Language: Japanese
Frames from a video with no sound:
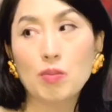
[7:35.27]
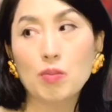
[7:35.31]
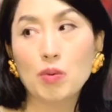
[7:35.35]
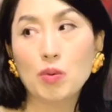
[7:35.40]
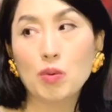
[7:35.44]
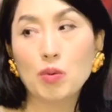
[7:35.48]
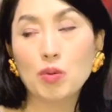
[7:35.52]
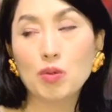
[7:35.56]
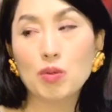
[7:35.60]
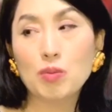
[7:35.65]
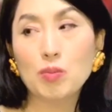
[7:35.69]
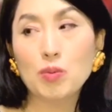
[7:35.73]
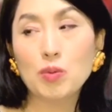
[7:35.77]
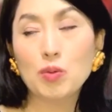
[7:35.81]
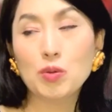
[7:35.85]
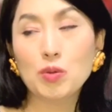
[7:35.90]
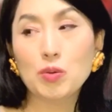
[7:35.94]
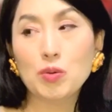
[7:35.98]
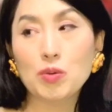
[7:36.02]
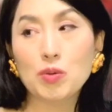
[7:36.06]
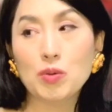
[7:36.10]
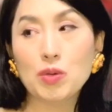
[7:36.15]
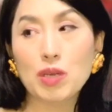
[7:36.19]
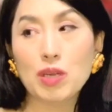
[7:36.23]
もう子供の
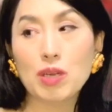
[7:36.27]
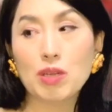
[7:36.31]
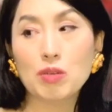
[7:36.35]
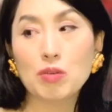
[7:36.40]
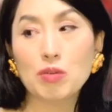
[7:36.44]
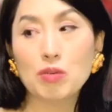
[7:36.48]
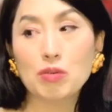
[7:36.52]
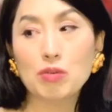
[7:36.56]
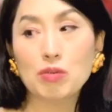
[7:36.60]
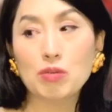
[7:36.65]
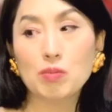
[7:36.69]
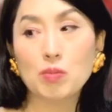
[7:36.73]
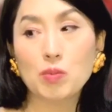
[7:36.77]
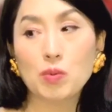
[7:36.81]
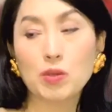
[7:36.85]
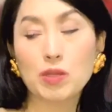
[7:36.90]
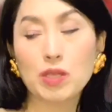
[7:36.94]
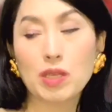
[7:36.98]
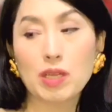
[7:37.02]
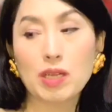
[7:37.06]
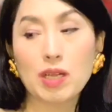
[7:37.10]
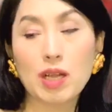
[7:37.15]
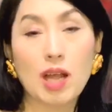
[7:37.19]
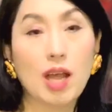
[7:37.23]
頃からよくもう
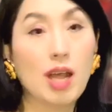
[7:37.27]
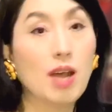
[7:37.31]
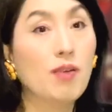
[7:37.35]
なんか